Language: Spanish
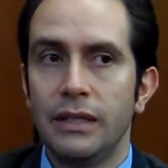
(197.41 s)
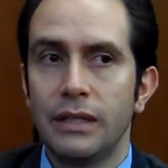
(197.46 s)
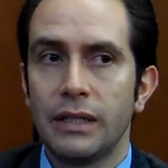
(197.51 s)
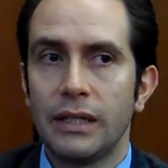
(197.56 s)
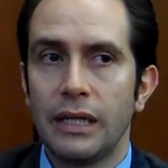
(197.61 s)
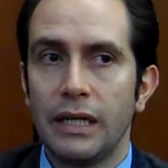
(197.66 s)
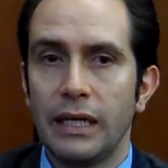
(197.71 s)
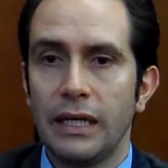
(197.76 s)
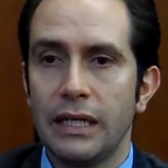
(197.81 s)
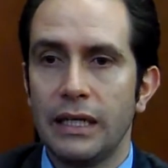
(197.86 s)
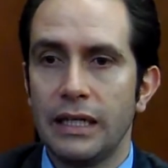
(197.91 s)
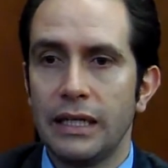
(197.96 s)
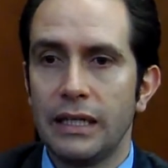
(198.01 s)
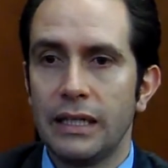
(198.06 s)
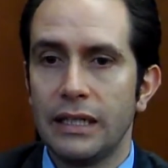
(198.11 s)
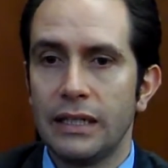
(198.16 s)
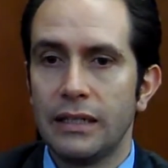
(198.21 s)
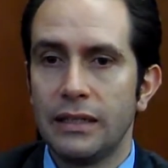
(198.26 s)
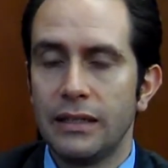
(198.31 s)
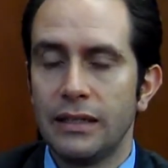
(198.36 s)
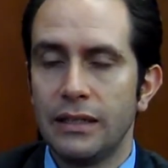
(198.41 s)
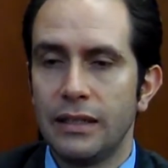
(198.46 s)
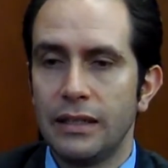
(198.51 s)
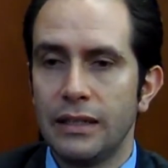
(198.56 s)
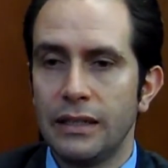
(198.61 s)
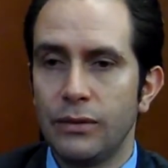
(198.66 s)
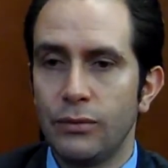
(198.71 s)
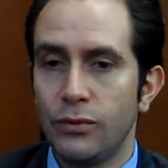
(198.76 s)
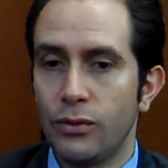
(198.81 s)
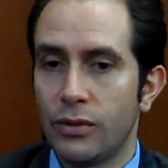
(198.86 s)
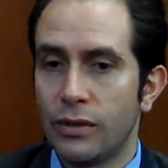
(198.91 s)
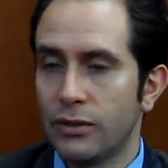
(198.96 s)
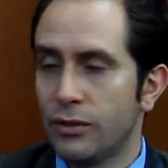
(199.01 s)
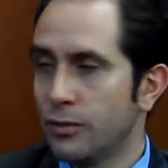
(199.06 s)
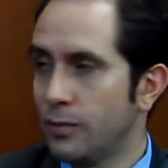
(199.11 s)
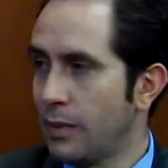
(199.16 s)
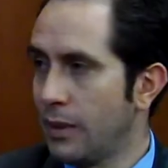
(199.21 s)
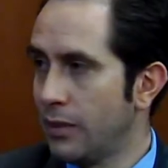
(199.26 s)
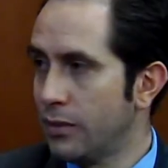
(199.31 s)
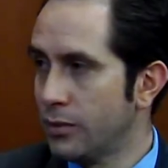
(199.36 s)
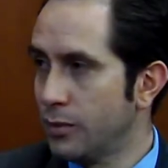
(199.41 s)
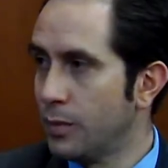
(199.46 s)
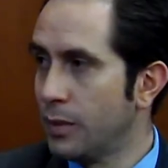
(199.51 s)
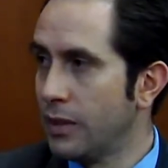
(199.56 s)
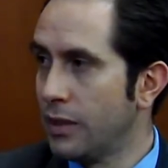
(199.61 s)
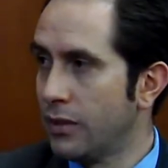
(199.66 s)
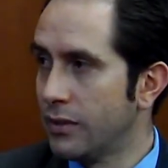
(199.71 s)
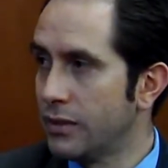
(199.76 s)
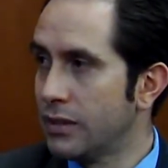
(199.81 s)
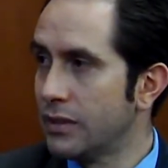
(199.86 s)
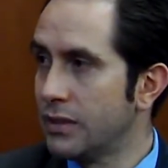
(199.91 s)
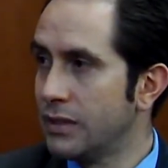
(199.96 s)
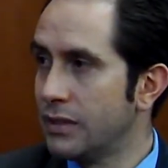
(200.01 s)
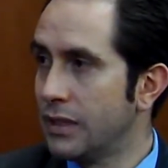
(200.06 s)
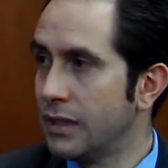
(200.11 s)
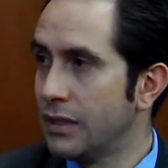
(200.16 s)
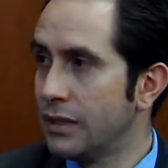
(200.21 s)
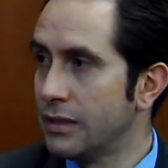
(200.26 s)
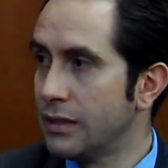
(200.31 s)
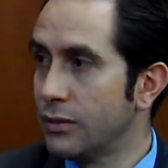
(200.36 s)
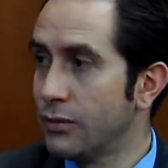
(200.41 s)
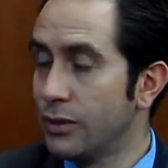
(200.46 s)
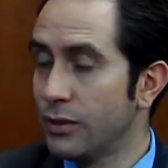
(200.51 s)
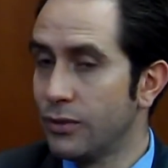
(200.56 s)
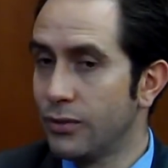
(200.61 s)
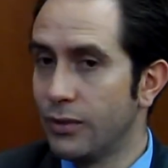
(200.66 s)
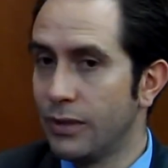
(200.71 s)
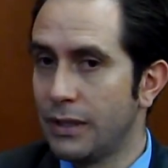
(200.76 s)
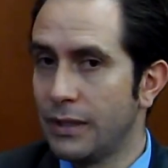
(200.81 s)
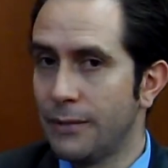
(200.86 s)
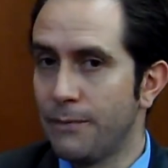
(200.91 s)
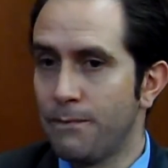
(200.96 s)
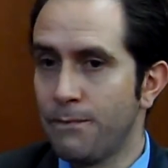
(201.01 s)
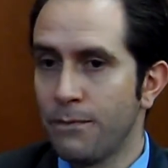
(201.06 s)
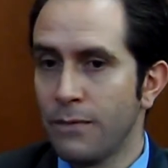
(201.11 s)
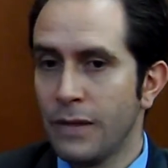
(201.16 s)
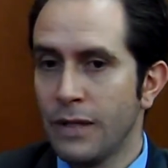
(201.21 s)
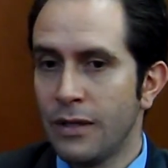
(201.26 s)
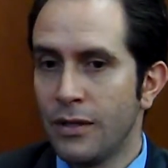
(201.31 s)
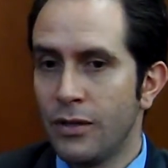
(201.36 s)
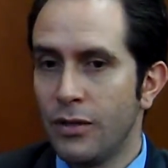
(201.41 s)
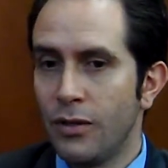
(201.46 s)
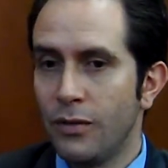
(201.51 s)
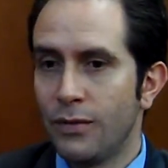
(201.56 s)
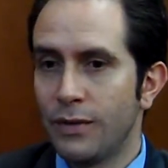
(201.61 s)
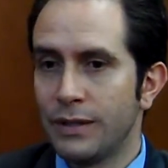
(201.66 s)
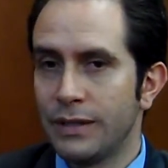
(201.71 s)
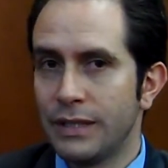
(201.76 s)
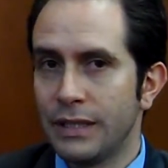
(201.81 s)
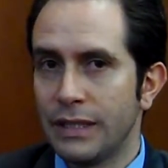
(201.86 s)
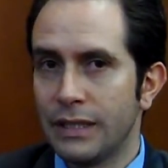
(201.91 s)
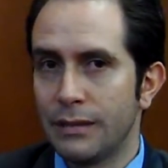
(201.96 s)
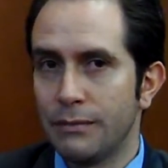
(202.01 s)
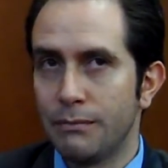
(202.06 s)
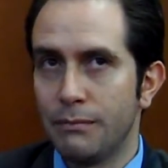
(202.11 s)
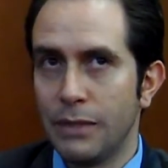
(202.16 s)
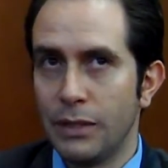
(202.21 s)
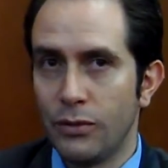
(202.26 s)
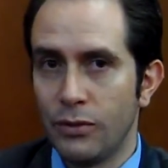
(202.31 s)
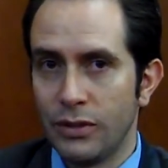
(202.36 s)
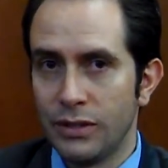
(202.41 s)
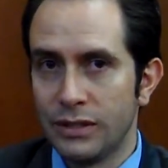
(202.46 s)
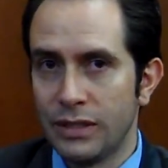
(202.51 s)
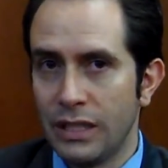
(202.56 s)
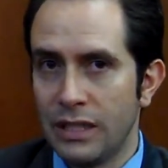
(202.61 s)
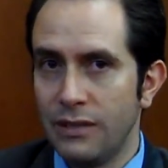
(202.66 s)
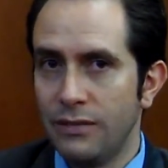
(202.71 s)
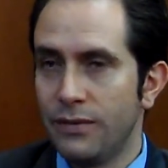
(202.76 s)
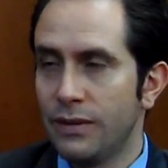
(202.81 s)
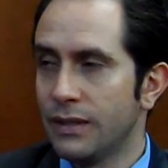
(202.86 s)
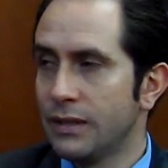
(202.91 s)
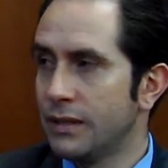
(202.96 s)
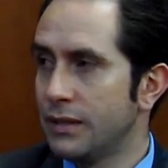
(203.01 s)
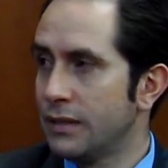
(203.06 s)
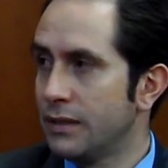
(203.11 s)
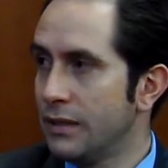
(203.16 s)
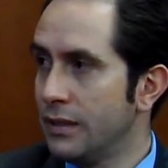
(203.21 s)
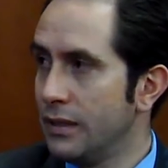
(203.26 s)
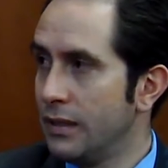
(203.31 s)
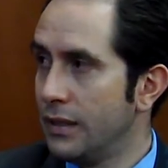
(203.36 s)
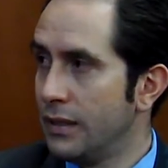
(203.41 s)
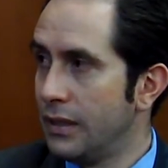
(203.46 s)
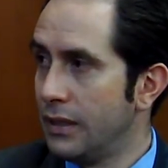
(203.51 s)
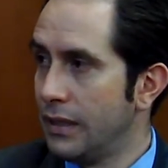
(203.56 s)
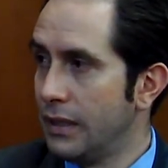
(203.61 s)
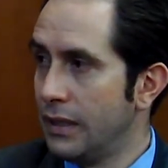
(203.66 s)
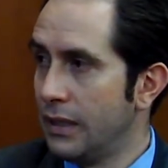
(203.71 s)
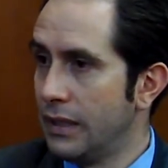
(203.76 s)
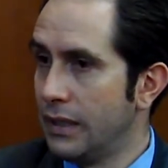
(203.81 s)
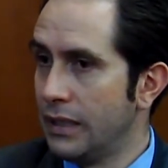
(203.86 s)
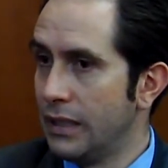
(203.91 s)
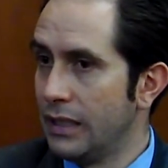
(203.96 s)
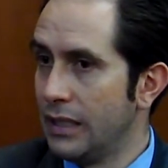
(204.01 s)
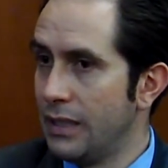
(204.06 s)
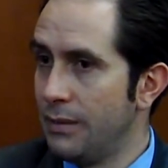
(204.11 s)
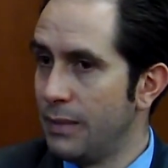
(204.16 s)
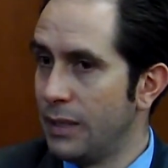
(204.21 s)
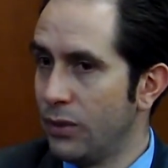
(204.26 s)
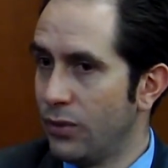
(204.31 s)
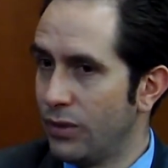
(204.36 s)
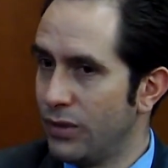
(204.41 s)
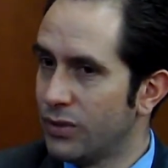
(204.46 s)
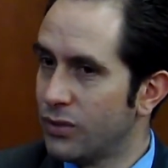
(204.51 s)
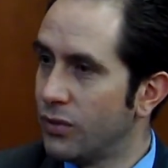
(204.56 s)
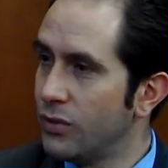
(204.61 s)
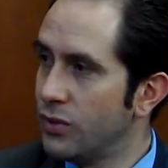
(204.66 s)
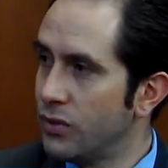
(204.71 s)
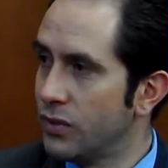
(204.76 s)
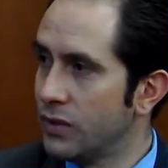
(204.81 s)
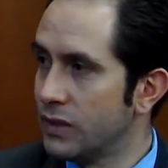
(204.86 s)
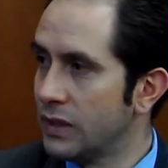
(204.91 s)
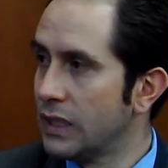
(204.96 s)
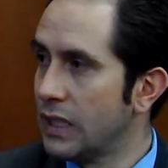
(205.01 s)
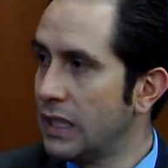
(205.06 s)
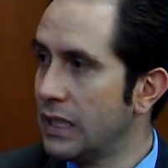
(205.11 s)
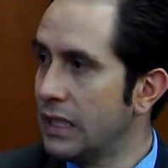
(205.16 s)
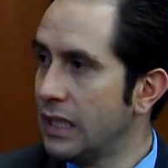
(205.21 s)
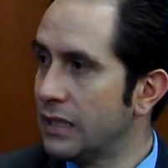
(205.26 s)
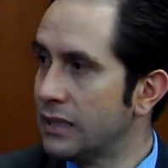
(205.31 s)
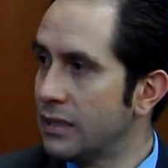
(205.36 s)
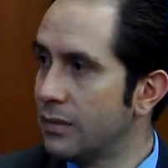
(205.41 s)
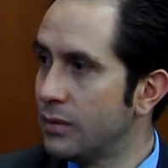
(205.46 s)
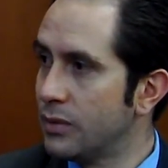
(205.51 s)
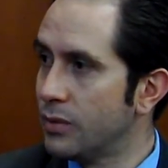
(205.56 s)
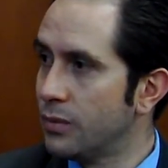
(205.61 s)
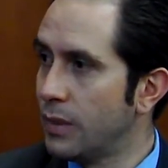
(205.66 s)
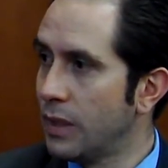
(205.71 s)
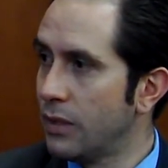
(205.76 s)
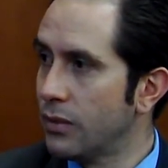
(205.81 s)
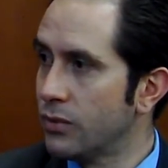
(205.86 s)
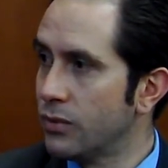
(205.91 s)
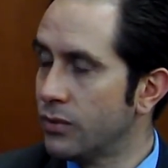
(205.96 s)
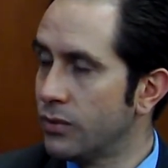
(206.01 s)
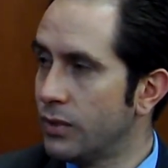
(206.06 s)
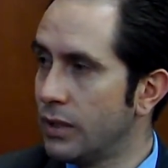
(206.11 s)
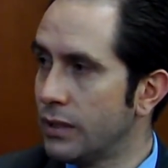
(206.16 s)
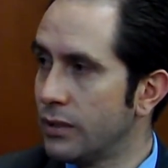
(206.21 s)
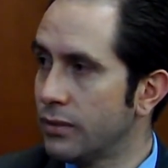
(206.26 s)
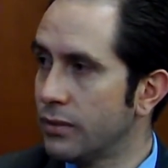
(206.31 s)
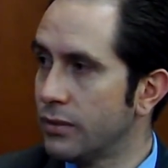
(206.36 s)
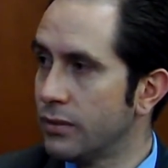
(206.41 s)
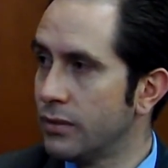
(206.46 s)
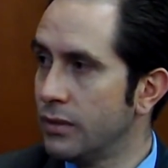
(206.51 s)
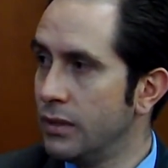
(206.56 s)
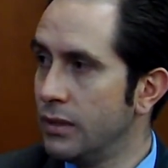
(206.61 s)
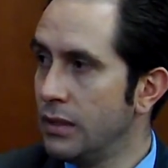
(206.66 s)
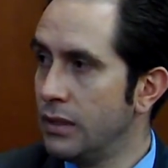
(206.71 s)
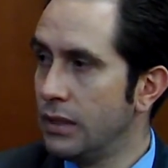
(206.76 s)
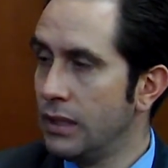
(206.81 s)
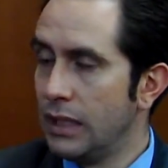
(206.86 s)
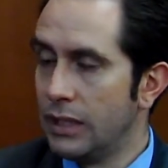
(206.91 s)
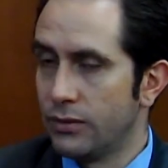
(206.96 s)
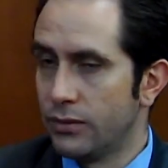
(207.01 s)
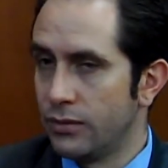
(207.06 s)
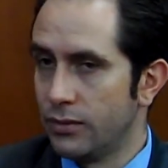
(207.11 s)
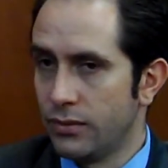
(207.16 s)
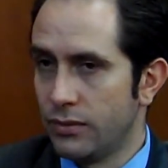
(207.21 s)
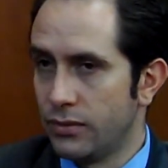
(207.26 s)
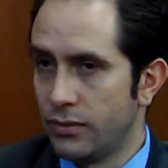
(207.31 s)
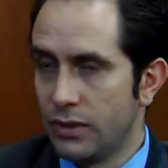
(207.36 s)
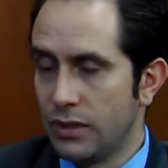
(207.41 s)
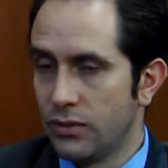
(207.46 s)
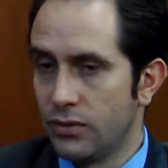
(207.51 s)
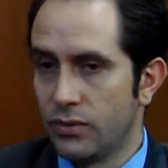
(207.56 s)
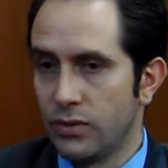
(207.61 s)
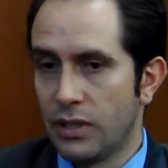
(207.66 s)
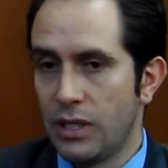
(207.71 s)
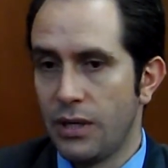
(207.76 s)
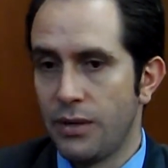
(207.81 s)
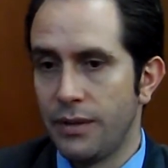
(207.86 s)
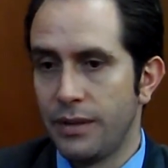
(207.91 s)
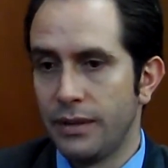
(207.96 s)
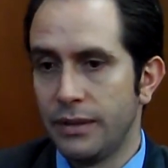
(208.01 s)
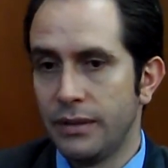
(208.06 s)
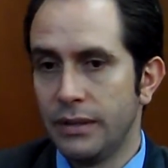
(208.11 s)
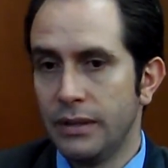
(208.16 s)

que generan eh, unos retos para los operadores existentes en cuanto a ofrecer mejores tarifas eh, y mejores condiciones de calidad de servicio para los usuarios. Eso es, eso es clave.